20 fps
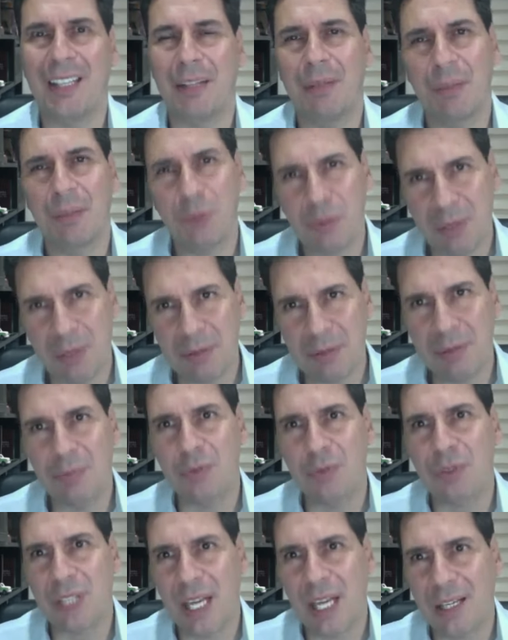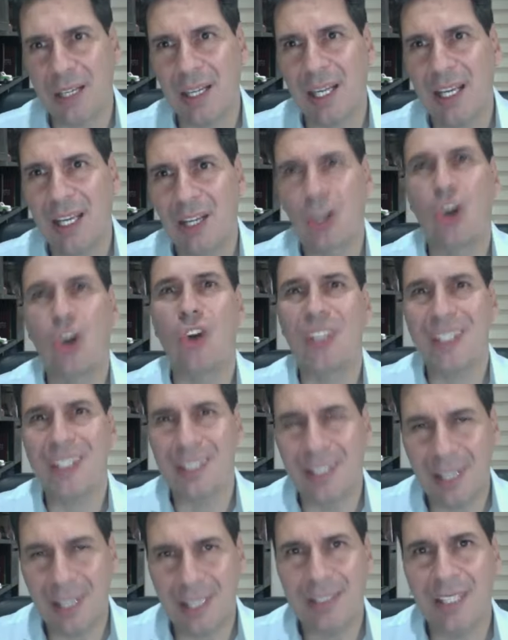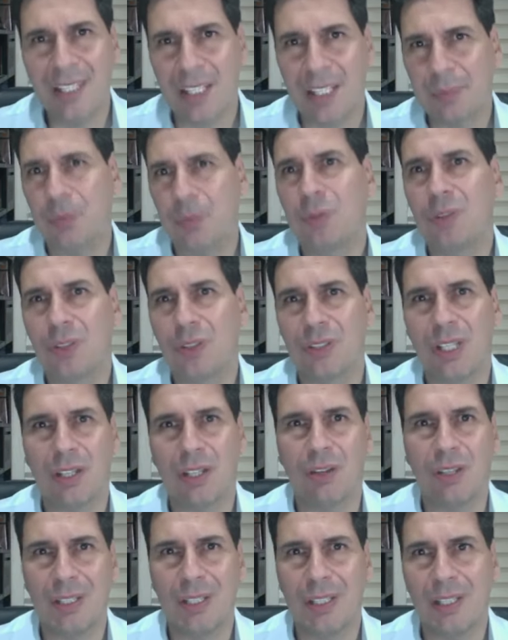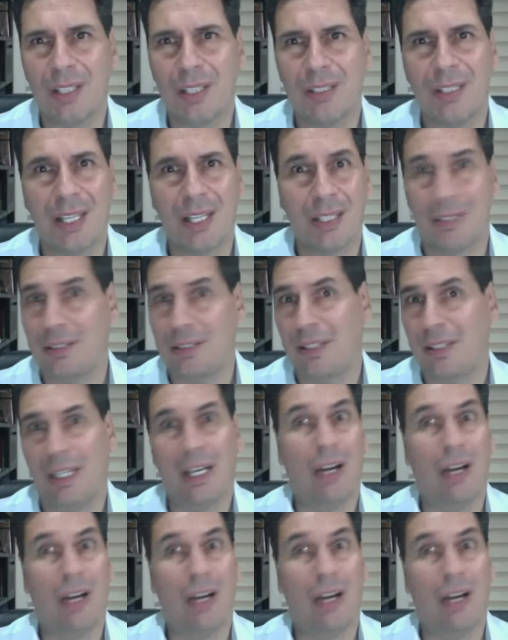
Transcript: debemos más bien buscar coincidencias, puntos de coincidencias,